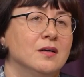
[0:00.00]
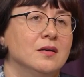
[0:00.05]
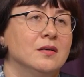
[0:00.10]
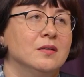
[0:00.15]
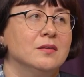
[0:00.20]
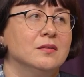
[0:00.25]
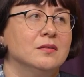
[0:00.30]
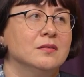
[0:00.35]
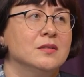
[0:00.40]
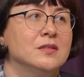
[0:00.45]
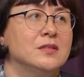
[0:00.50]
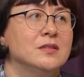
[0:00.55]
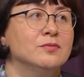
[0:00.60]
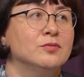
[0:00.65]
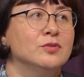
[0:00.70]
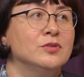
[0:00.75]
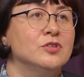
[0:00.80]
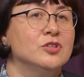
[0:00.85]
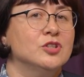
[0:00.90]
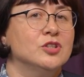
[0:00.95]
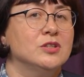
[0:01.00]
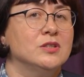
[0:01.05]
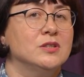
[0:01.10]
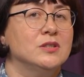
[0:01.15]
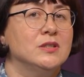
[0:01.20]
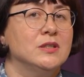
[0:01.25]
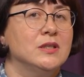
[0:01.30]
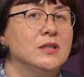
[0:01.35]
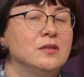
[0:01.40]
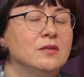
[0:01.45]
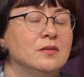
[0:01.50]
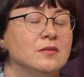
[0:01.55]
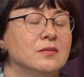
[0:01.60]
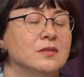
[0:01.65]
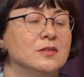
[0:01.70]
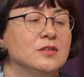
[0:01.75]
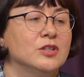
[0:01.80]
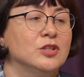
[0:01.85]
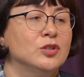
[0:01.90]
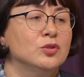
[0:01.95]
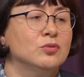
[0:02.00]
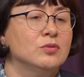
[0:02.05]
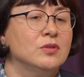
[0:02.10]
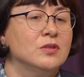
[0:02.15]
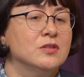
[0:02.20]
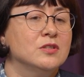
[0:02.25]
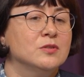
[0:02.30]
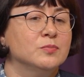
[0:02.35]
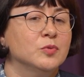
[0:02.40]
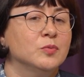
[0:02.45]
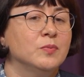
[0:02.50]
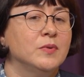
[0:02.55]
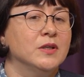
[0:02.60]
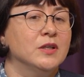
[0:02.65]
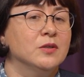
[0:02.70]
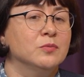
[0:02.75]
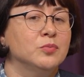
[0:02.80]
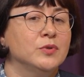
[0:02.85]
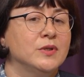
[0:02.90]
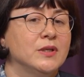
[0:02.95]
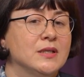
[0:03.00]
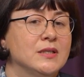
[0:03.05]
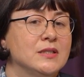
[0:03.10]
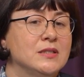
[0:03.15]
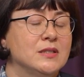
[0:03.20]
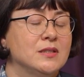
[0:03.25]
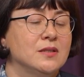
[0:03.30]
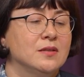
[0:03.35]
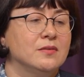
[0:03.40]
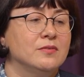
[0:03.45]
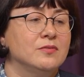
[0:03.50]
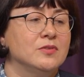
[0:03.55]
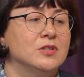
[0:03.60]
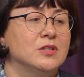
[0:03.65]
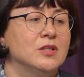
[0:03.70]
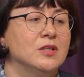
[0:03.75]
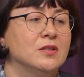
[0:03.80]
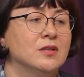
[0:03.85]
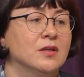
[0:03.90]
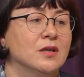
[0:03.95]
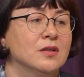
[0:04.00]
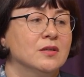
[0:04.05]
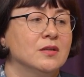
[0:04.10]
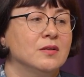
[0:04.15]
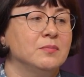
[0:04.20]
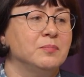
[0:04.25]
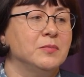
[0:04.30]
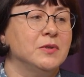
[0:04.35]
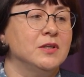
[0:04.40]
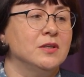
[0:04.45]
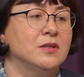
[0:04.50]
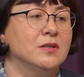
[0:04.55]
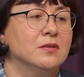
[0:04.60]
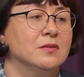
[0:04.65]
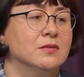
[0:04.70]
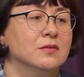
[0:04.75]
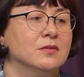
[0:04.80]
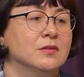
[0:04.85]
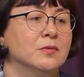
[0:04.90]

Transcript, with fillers: А, на сегодняшний день на территории Республики Бурятия ветеринарными